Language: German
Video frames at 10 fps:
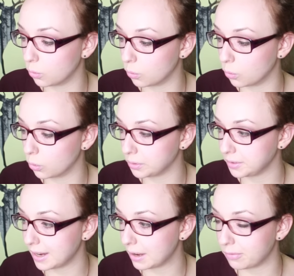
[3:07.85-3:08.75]

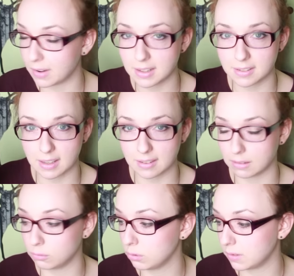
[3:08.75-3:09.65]
Und ja, fand ich sehr,
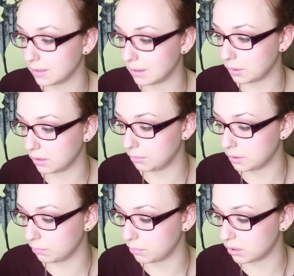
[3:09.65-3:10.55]
sehr gut, sind aber glaube
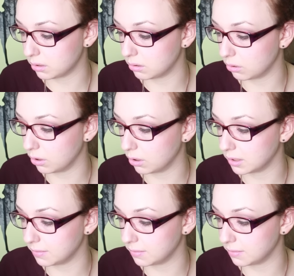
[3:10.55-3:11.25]
ich auch ein bisschen teurer.